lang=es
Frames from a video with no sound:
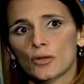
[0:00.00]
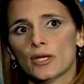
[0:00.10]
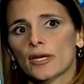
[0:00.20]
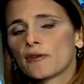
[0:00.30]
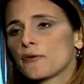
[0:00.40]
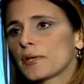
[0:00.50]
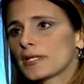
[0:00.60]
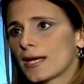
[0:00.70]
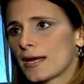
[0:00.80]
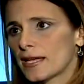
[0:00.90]
tiene que
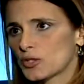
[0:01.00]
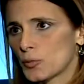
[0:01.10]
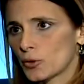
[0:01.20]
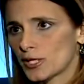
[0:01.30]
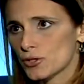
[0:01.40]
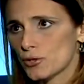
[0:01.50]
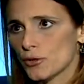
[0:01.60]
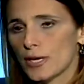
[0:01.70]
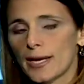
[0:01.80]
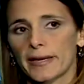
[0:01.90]
fomentar las
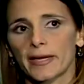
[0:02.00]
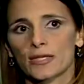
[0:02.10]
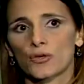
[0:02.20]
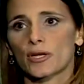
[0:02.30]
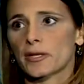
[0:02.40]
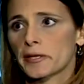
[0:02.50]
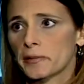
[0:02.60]
exportaciones, las generaciones de